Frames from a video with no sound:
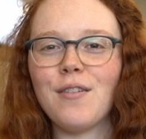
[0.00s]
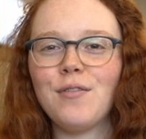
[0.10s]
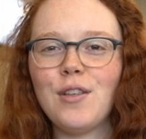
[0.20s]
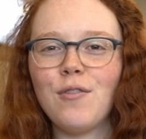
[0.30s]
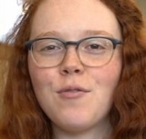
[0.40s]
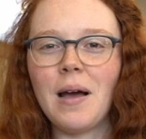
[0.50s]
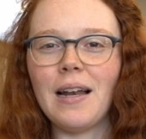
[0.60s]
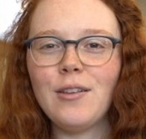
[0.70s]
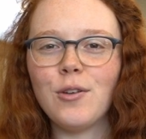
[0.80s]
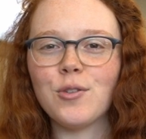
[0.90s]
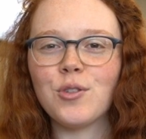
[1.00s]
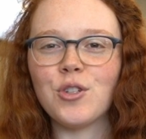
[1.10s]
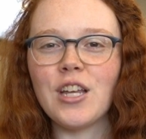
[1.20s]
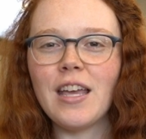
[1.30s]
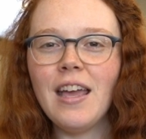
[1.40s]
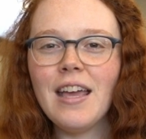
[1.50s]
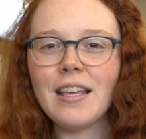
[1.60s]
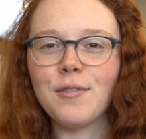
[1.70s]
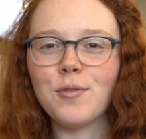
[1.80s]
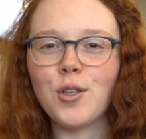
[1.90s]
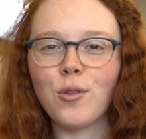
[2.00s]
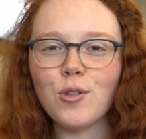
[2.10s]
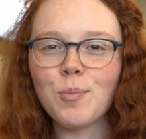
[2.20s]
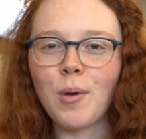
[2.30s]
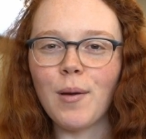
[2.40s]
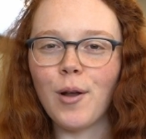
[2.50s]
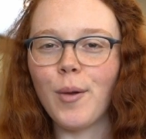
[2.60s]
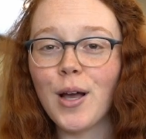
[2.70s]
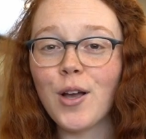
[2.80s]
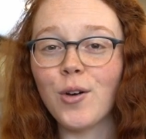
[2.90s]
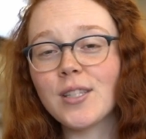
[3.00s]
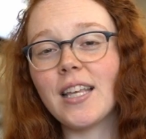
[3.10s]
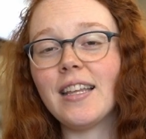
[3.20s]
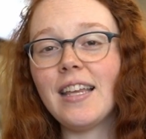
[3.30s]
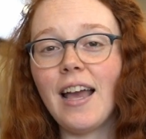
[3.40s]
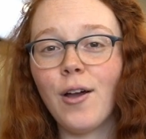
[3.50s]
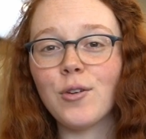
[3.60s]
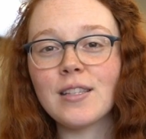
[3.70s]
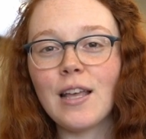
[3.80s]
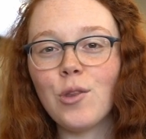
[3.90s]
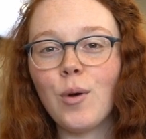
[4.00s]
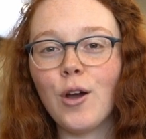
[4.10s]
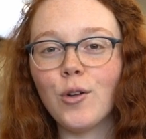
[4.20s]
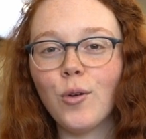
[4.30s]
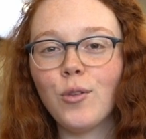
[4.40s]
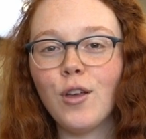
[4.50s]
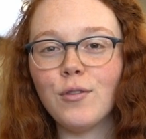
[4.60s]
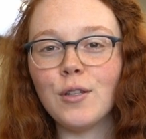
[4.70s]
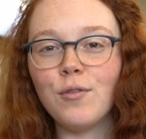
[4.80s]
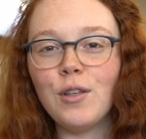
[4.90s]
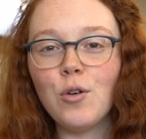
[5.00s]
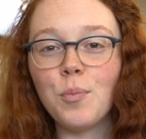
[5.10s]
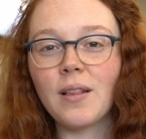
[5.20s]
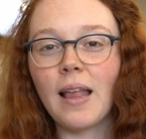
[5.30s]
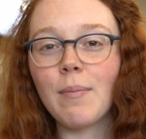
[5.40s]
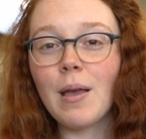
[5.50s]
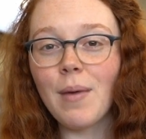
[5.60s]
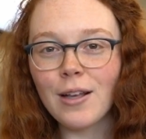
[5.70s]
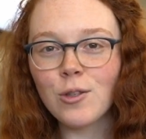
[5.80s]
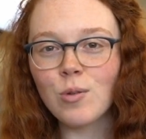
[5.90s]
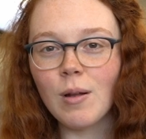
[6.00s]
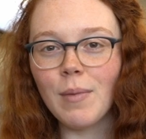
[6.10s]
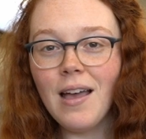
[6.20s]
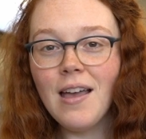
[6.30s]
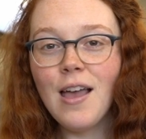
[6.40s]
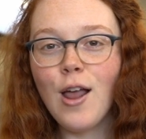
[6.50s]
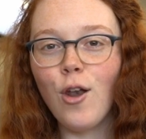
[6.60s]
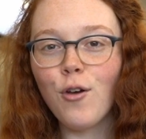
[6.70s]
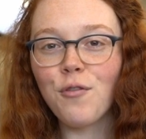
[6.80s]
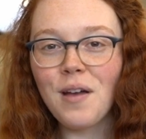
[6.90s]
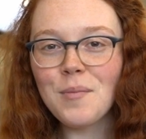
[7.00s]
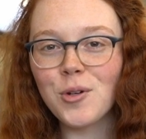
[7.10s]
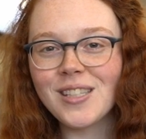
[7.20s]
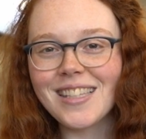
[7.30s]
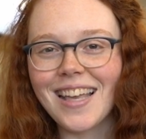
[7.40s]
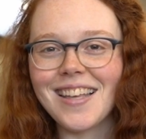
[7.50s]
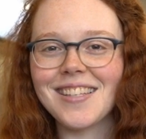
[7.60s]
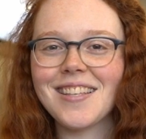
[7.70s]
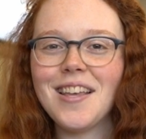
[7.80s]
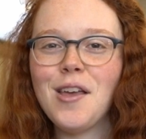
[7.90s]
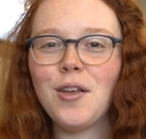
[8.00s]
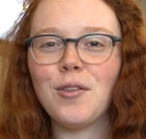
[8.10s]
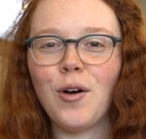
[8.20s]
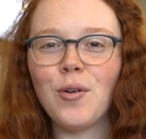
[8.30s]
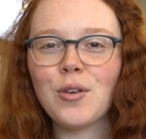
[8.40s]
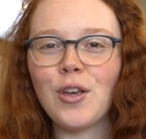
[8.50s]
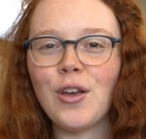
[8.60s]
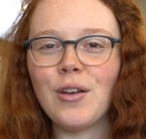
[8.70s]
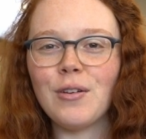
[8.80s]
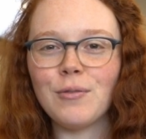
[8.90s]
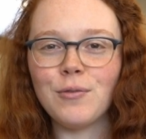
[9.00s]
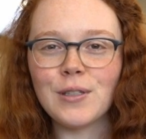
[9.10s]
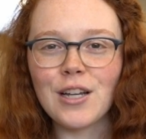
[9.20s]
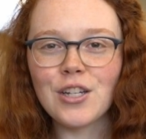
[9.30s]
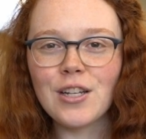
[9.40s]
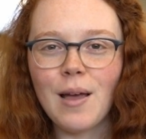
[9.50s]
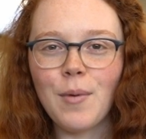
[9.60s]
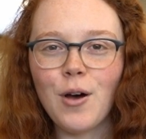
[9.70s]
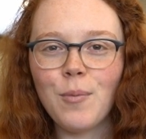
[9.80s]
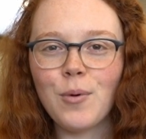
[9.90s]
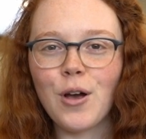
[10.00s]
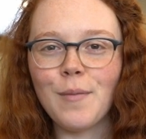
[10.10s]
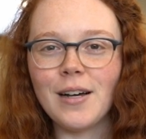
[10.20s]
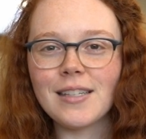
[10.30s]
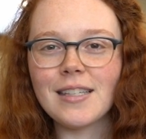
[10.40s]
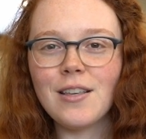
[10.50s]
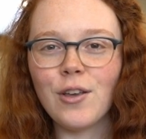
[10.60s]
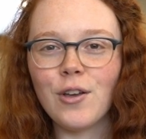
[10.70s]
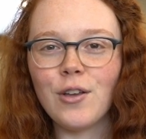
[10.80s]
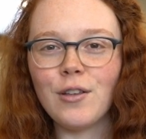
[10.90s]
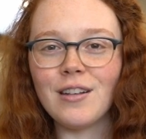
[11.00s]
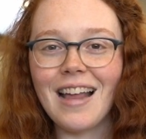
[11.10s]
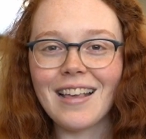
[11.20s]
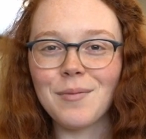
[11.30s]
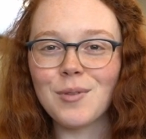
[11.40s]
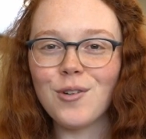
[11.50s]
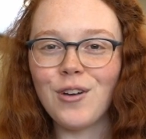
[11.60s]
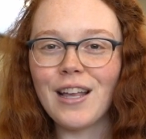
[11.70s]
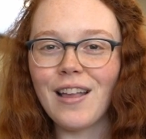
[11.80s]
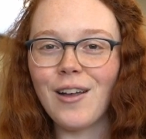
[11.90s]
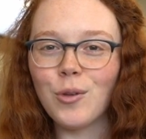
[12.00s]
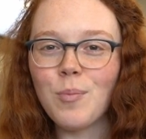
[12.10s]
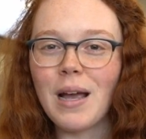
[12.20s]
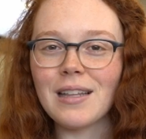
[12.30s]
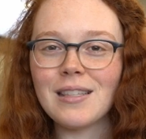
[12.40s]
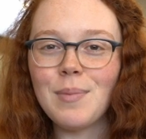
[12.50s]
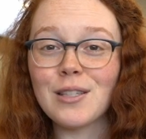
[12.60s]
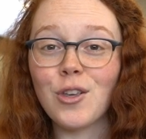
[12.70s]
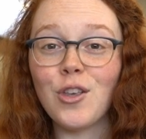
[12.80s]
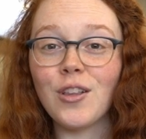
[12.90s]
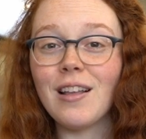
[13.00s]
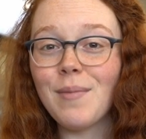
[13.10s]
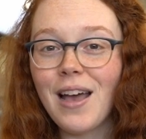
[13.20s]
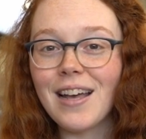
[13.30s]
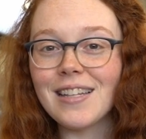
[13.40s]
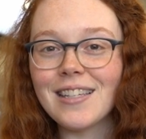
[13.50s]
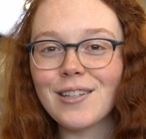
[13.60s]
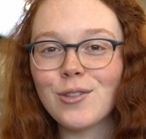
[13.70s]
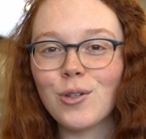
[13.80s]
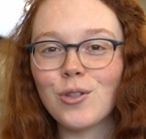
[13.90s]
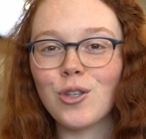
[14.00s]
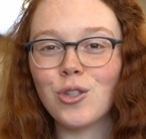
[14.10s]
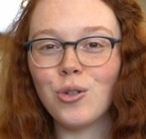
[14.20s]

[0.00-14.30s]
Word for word: envie de vous parler d'un sujet qui vous a tous probablement concerné à un stade ou à un autre de votre vie ou peut-être même actuellement, le fameux stress. Donc, euh, sachez d'abord pour commencer que la capsule va être en deux parties parce qu'il y a tellement à dire sur ce